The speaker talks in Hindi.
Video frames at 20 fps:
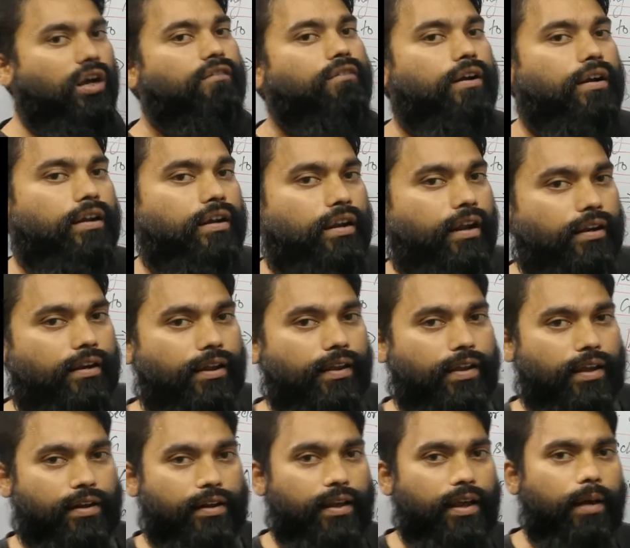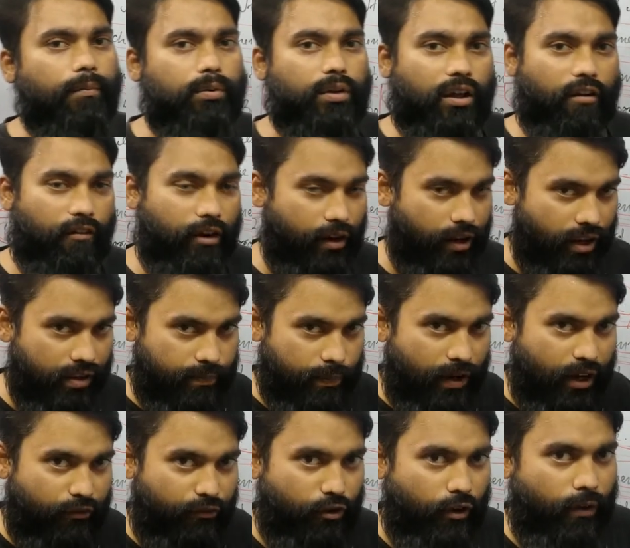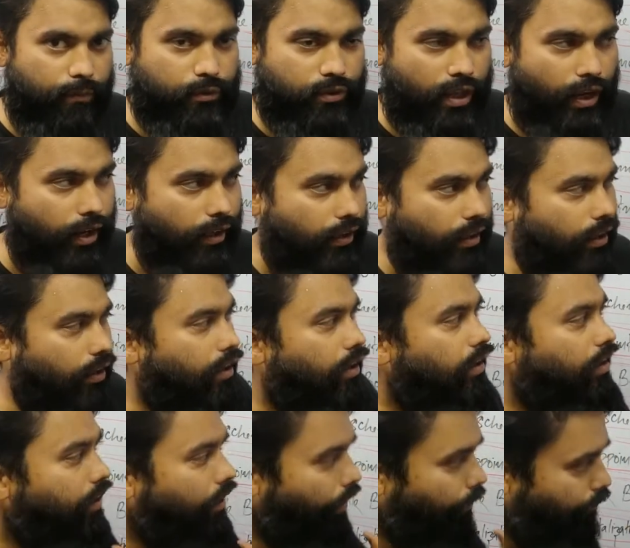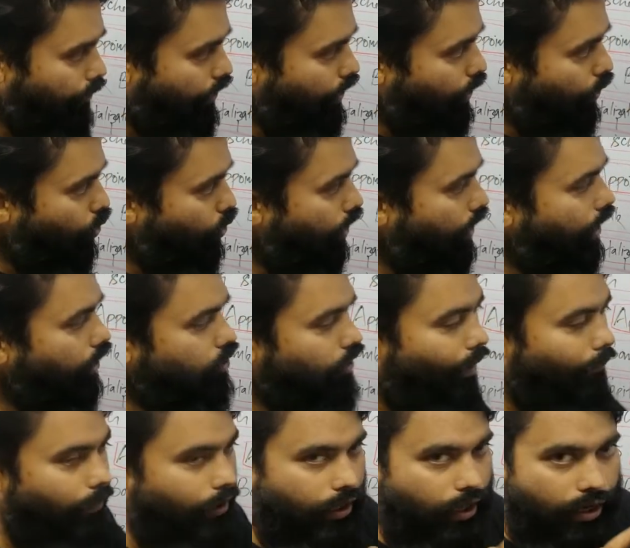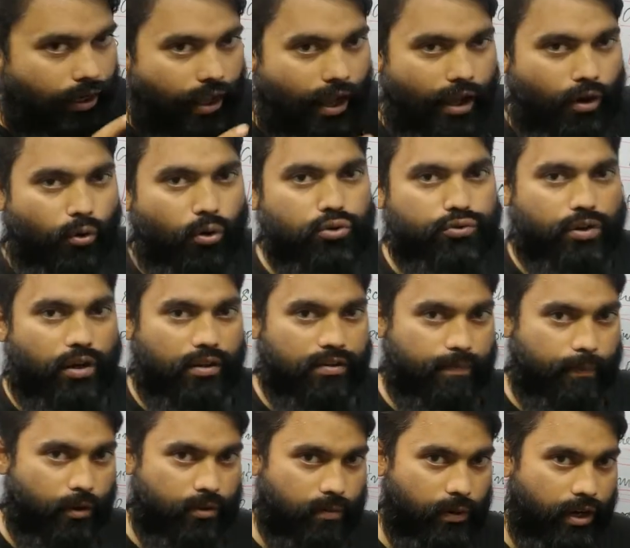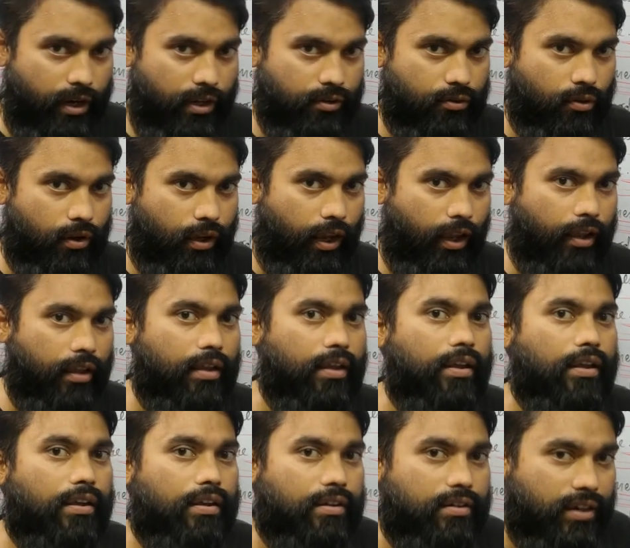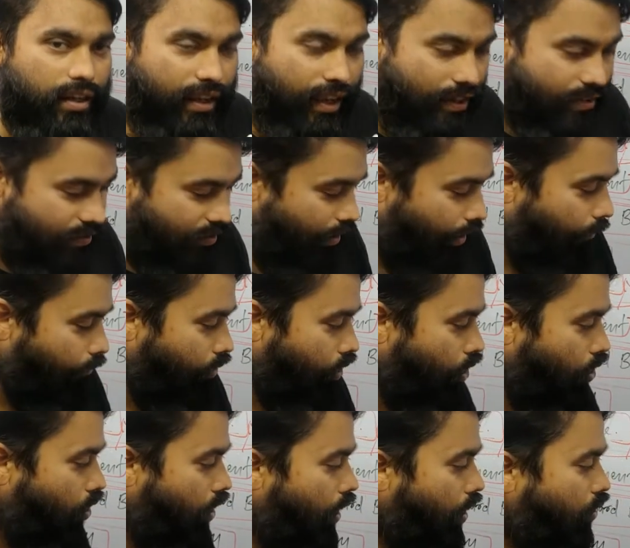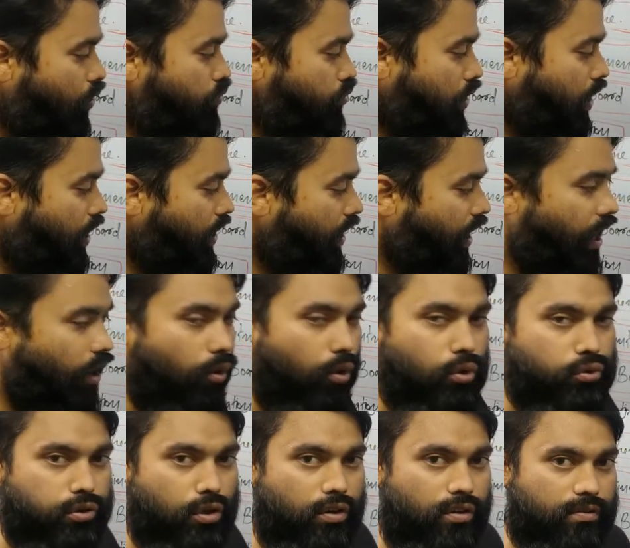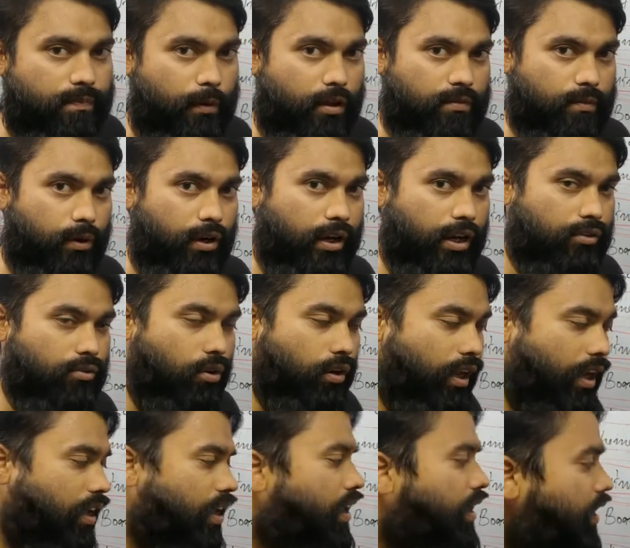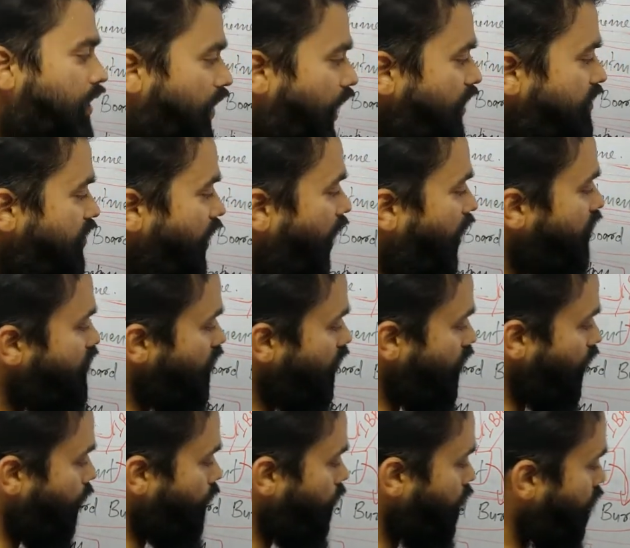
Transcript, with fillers: गवर्न करने के लिए हम गवर्नेंस पर रिफॉर्म्स करेंगे एमडी होगा तो एमडी के क्या रोल्स और रिस्पॉन्सिबिलिटीज होंगे ठीक है सीएमडी होगा उसके क्या रोल्स और रिस्पॉन्सिबिलिटीज होंगे ये सारी चीज हम